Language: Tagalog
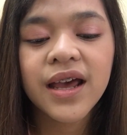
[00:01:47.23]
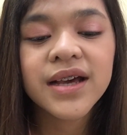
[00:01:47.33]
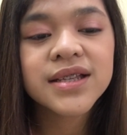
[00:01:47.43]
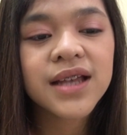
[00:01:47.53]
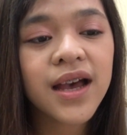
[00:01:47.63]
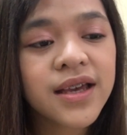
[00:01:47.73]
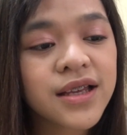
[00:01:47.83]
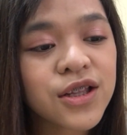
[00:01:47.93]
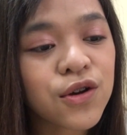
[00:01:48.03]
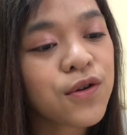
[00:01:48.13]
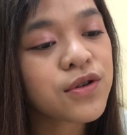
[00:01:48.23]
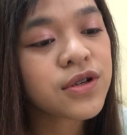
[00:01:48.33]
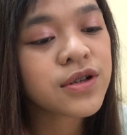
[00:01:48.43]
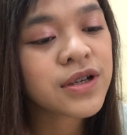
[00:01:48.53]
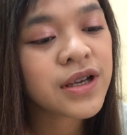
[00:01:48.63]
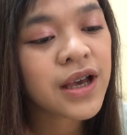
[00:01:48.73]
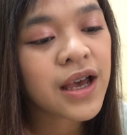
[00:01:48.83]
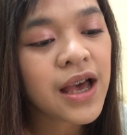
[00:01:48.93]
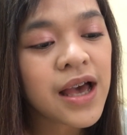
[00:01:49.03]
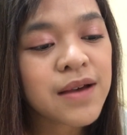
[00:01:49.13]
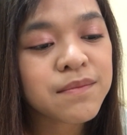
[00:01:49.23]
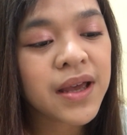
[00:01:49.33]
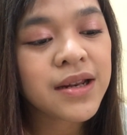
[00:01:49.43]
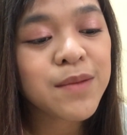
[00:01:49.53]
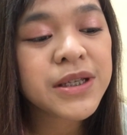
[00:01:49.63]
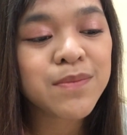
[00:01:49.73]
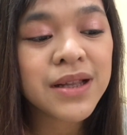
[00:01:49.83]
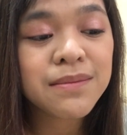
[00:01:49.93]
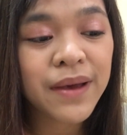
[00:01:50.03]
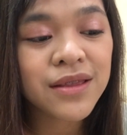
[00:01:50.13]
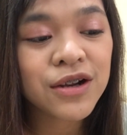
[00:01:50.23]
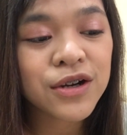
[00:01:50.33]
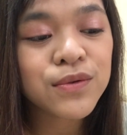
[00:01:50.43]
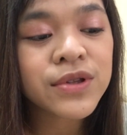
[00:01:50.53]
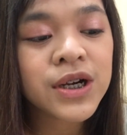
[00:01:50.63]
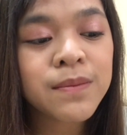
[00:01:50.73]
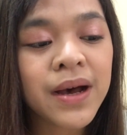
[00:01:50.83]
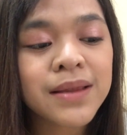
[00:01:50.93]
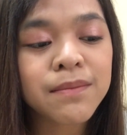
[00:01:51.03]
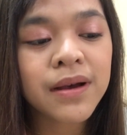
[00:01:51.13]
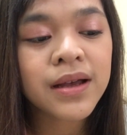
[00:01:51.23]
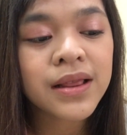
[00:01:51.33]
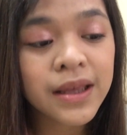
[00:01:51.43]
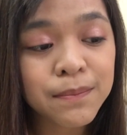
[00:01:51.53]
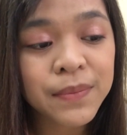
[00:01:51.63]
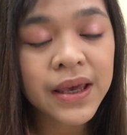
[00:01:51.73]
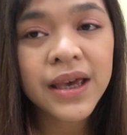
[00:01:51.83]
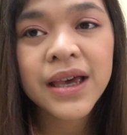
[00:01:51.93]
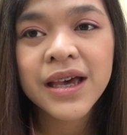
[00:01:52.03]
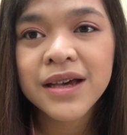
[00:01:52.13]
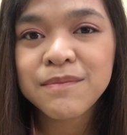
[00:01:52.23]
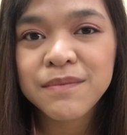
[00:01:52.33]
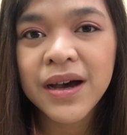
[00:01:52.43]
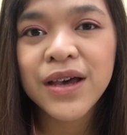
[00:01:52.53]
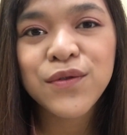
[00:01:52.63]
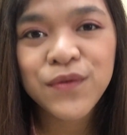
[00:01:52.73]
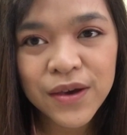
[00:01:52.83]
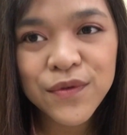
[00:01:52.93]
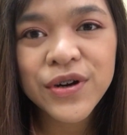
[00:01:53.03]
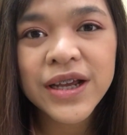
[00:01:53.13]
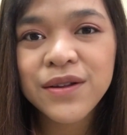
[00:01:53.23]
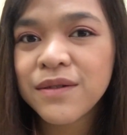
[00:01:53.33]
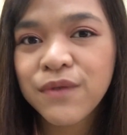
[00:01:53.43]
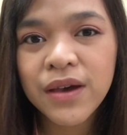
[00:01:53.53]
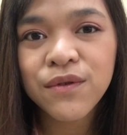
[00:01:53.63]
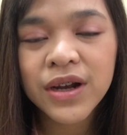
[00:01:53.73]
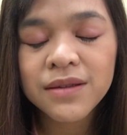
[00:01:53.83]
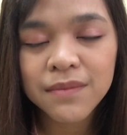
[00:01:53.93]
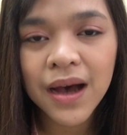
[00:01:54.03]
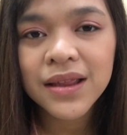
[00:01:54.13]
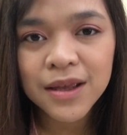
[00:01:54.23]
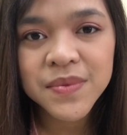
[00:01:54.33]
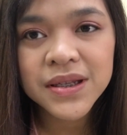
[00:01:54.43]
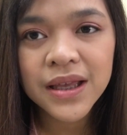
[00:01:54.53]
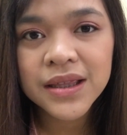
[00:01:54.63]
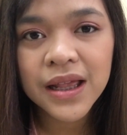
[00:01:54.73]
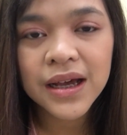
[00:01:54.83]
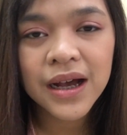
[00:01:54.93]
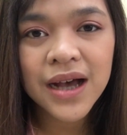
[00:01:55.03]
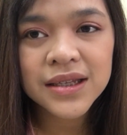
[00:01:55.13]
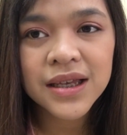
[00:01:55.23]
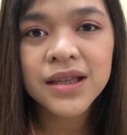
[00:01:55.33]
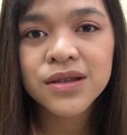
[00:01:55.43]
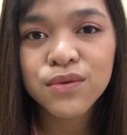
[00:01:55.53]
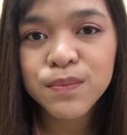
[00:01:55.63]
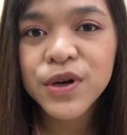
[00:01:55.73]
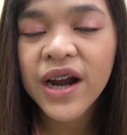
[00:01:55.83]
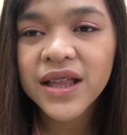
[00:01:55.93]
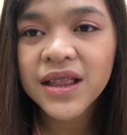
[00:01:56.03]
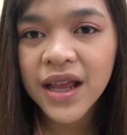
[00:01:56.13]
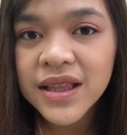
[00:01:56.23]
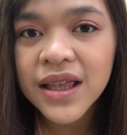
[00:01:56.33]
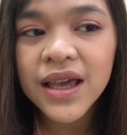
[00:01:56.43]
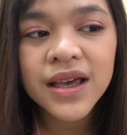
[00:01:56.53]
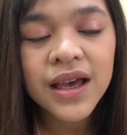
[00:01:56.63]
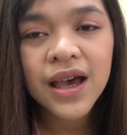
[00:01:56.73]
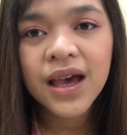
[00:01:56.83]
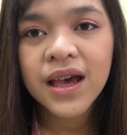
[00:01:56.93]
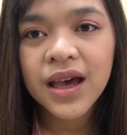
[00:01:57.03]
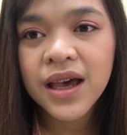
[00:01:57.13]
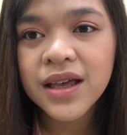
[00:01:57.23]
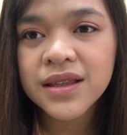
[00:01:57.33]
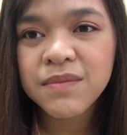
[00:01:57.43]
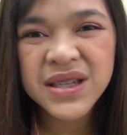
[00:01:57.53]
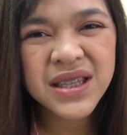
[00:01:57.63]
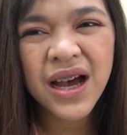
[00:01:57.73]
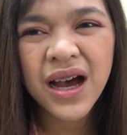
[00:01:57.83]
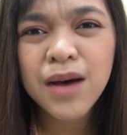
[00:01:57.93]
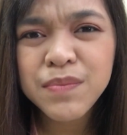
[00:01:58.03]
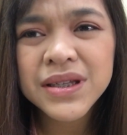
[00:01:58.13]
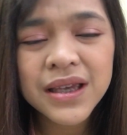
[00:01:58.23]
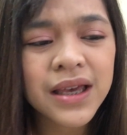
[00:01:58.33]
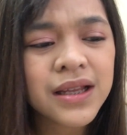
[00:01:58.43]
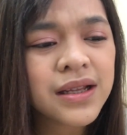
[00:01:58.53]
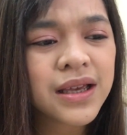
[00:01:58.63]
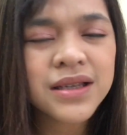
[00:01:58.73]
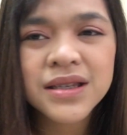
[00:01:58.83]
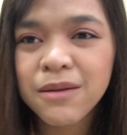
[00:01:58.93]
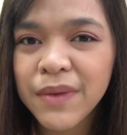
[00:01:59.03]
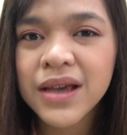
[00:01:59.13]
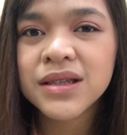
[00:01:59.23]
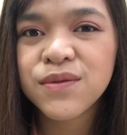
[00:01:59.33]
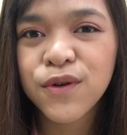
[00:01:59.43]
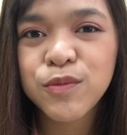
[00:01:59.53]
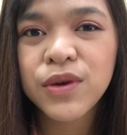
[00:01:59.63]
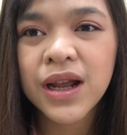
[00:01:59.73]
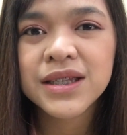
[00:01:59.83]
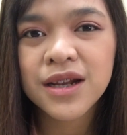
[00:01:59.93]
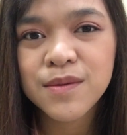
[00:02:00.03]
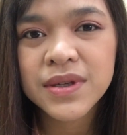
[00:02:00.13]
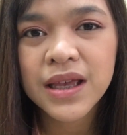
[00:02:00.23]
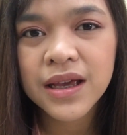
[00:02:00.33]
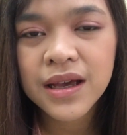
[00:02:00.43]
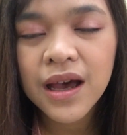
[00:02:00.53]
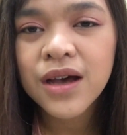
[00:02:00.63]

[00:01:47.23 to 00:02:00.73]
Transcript: Next ay itong My Lips But Better Ultra Matte Lippy my favorite, favorite matte lipstick talaga. As in, super hydrating. And basta, Happy Skin is the best formula sa lipstick.